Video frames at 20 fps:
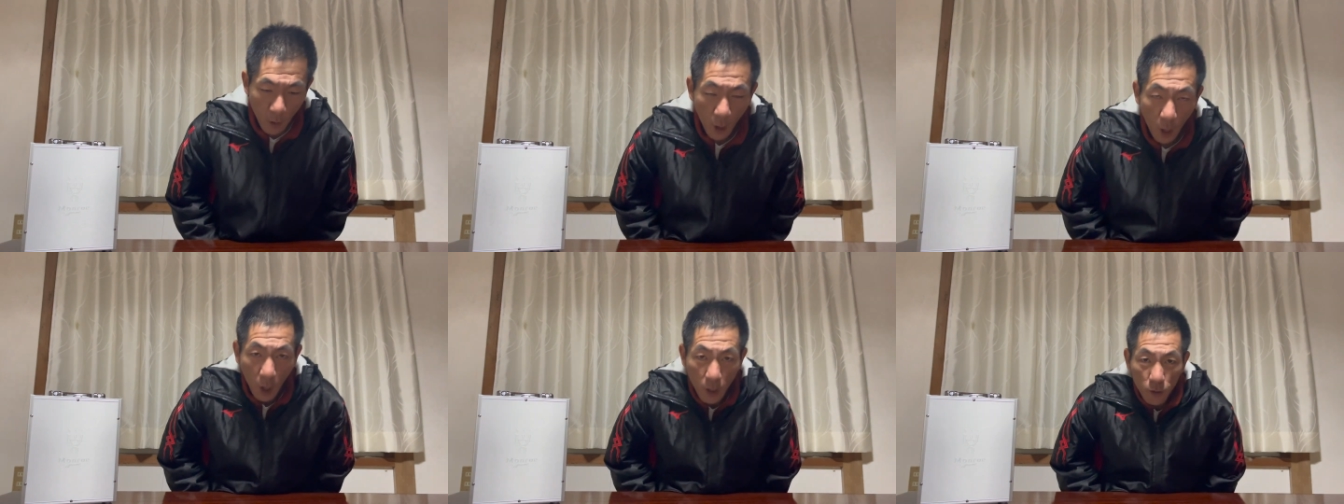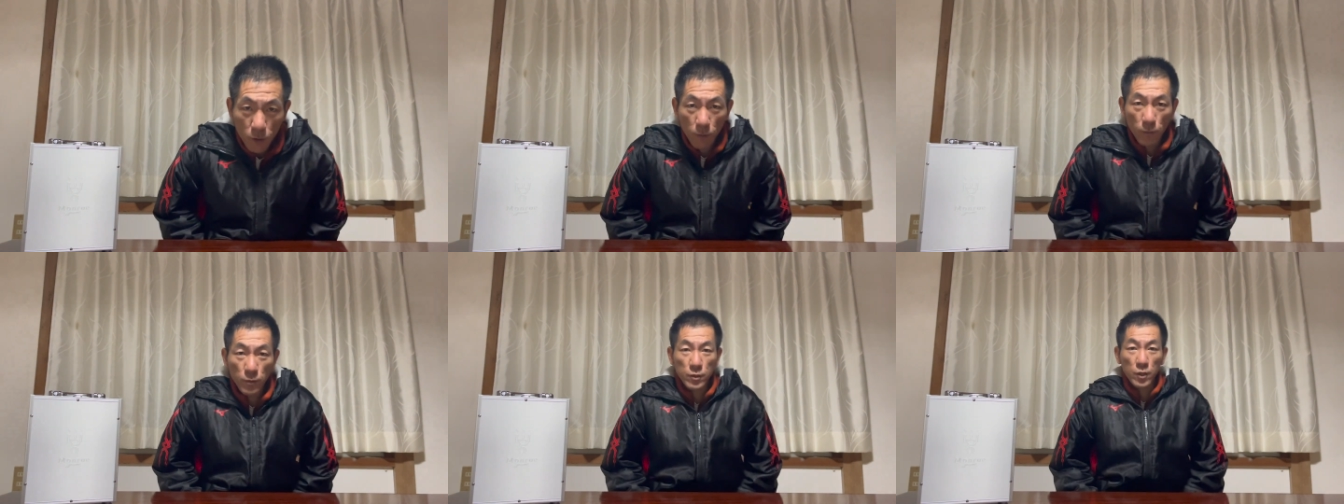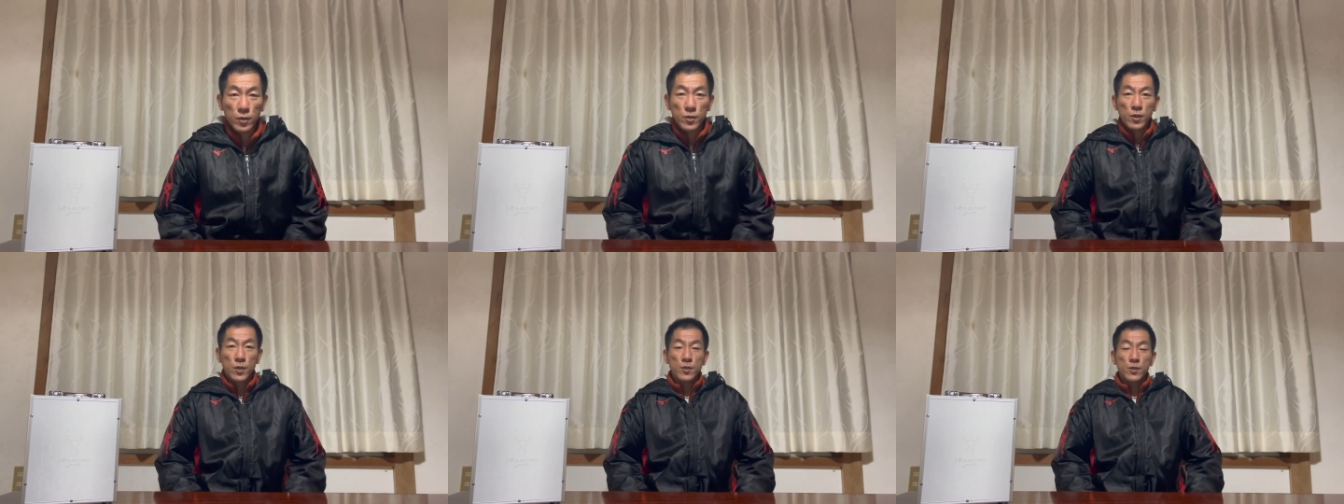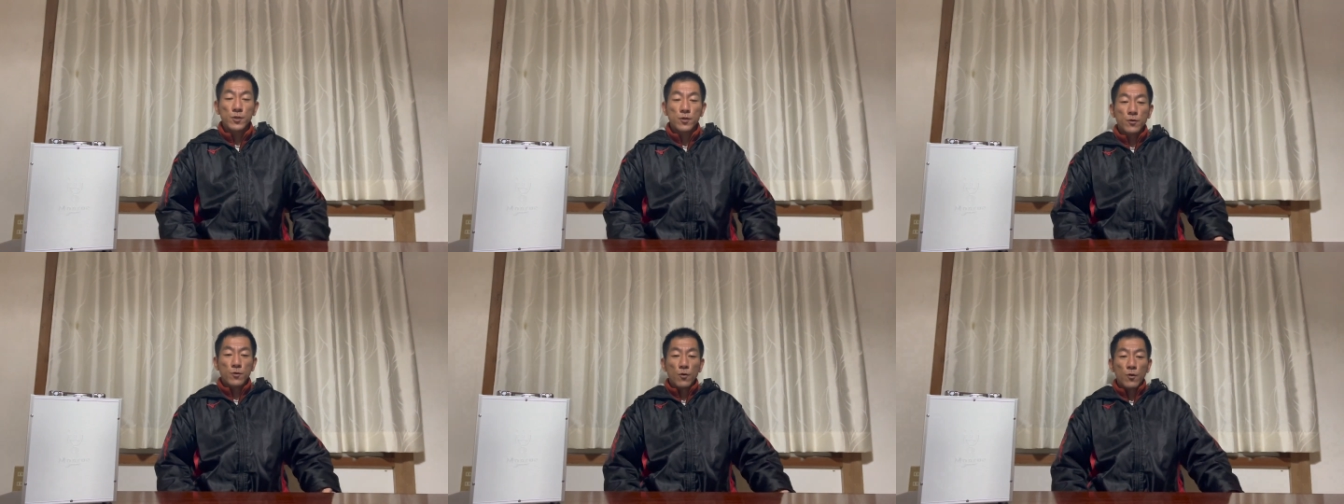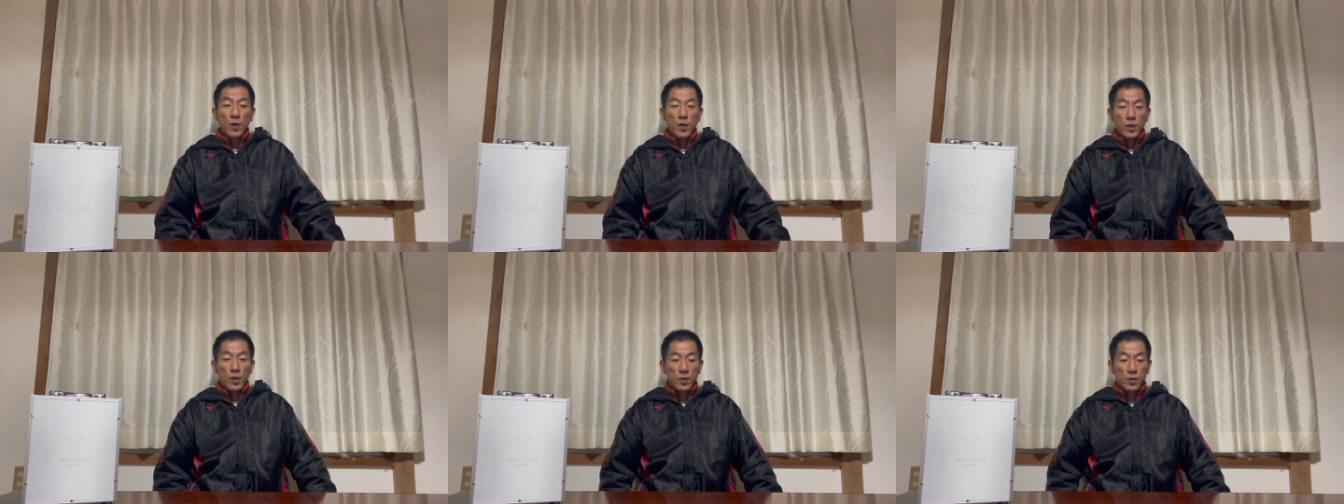いはいどうも鉄です今
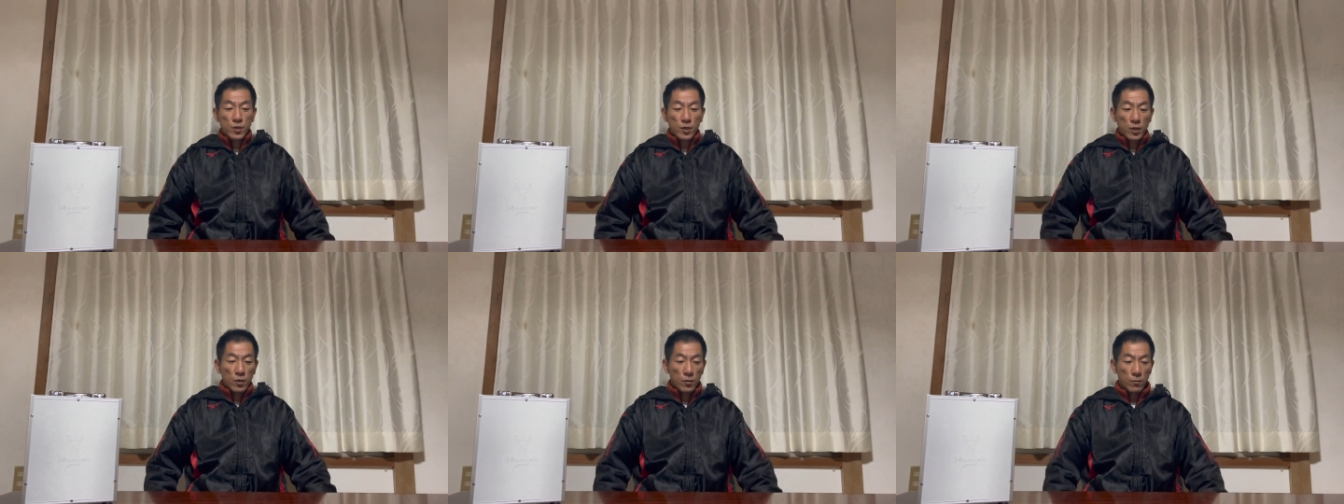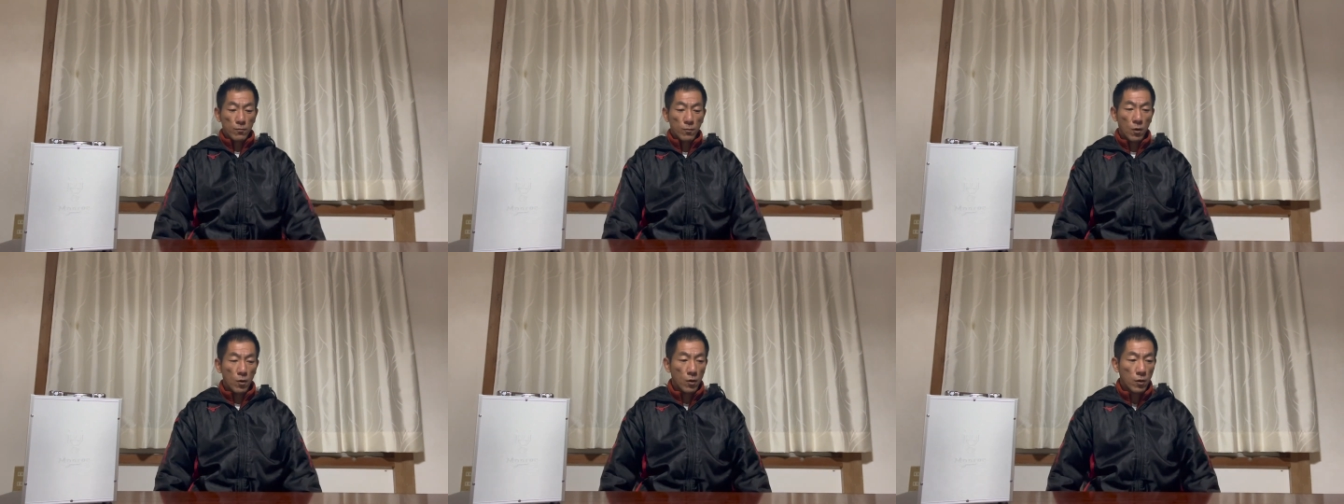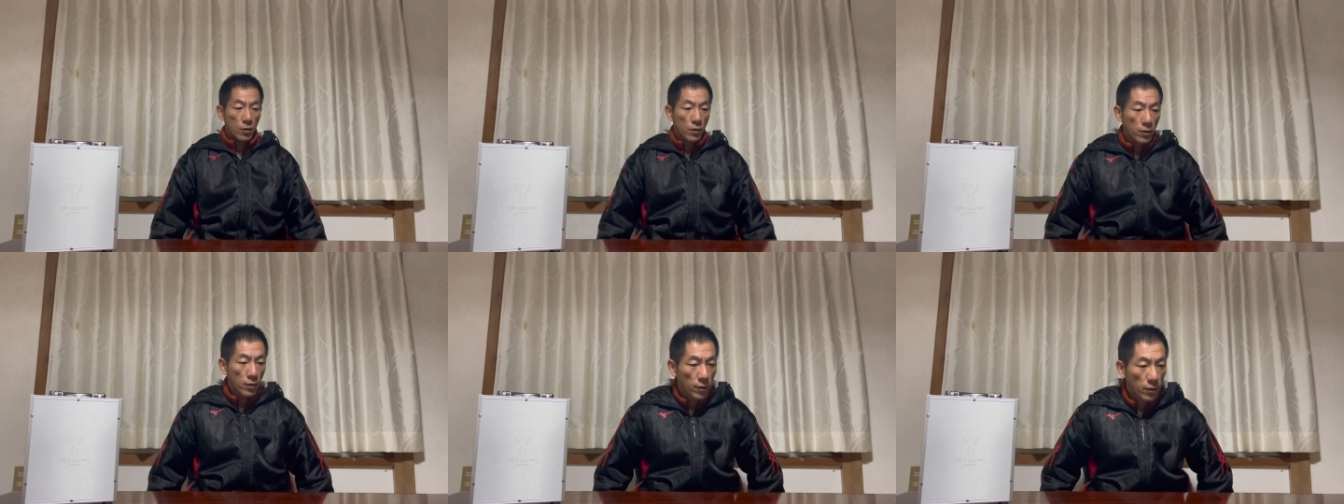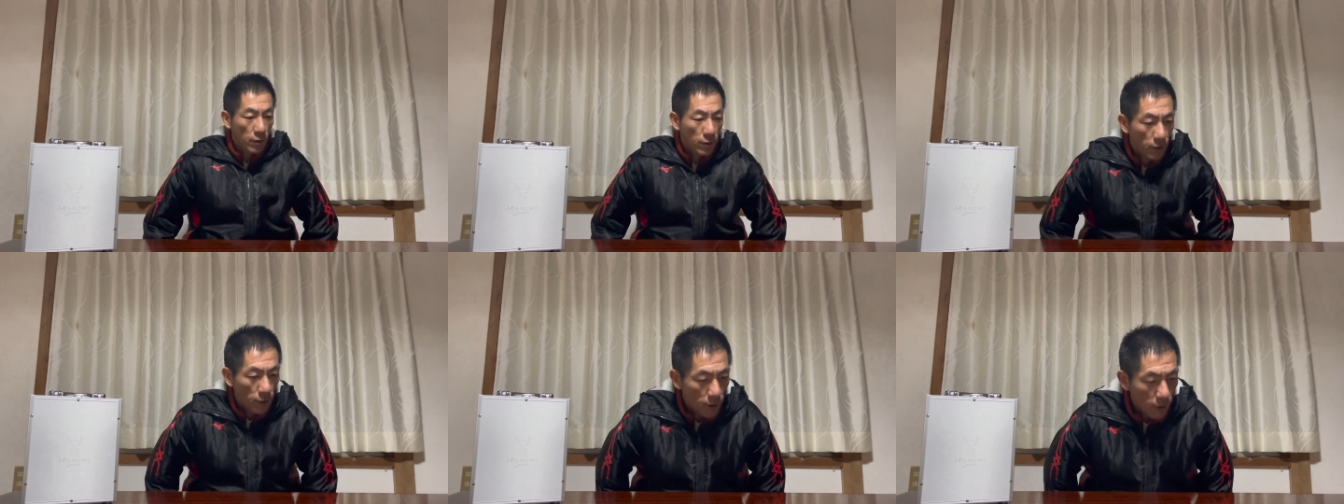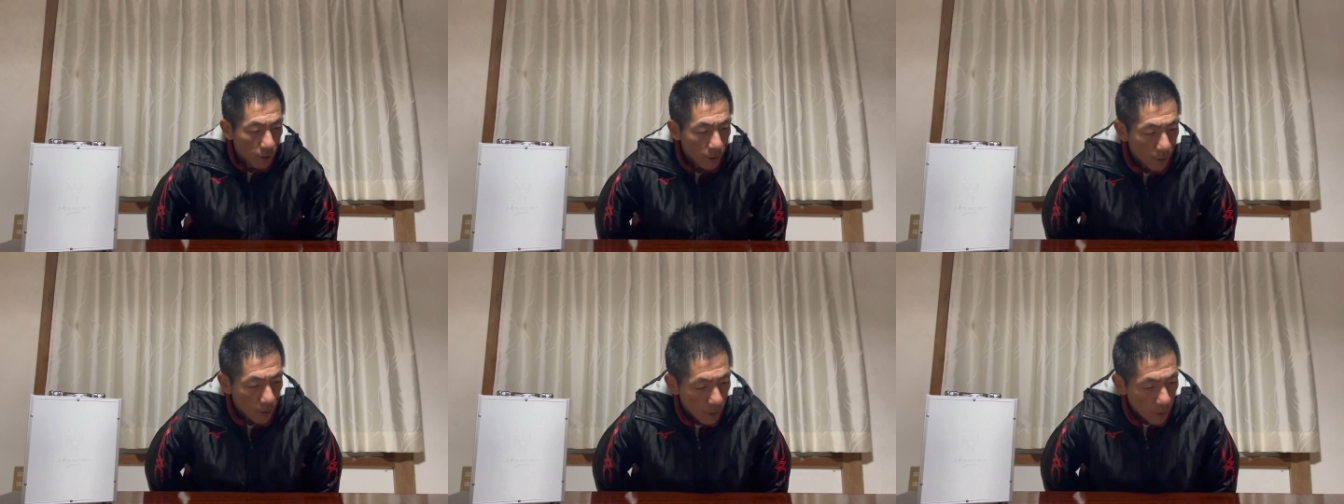回ですけども
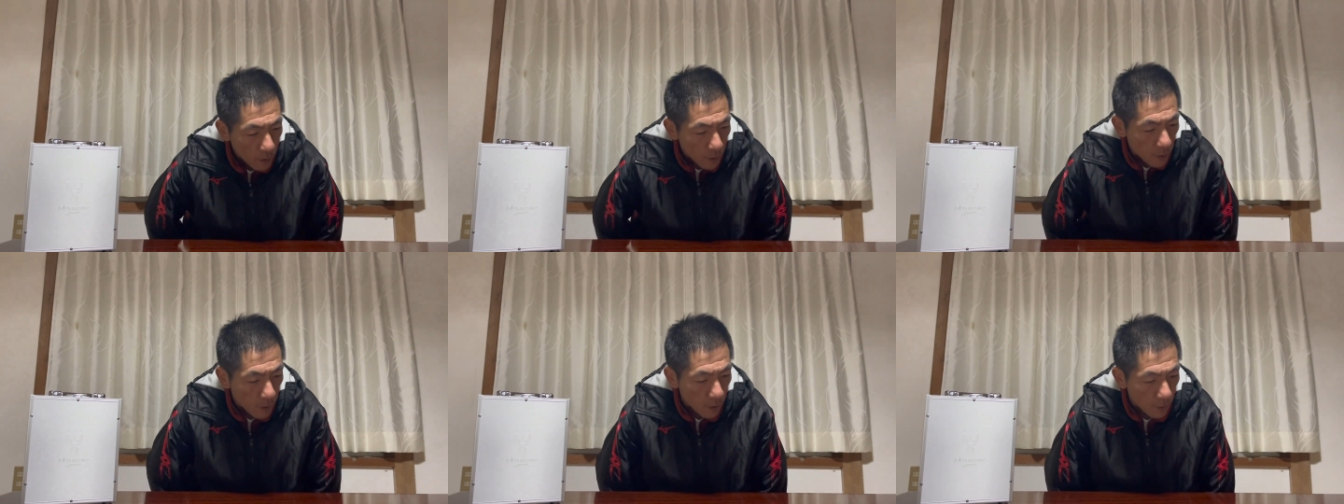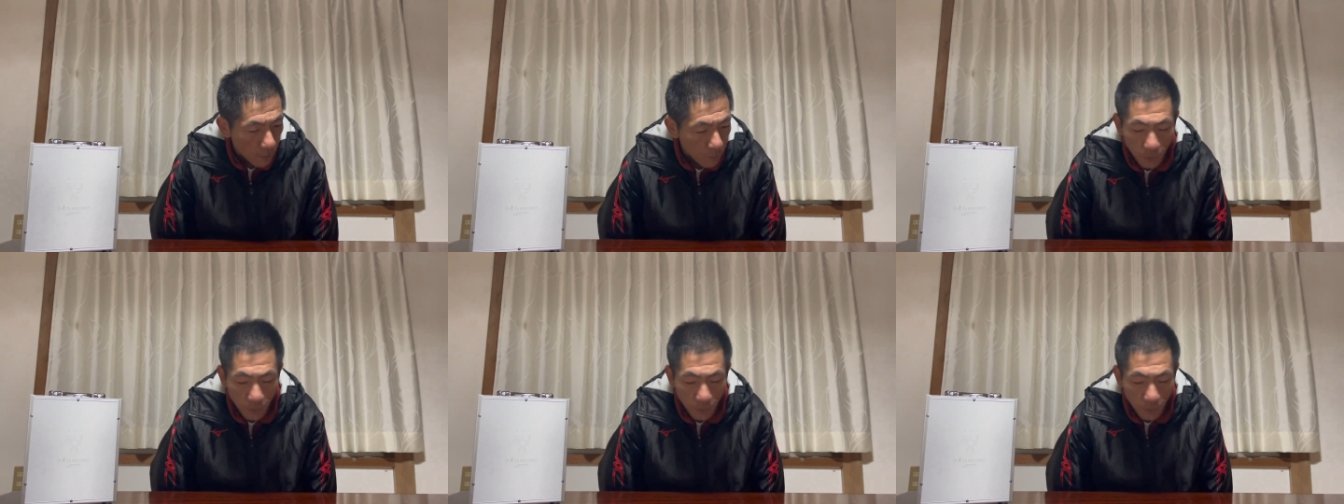えー、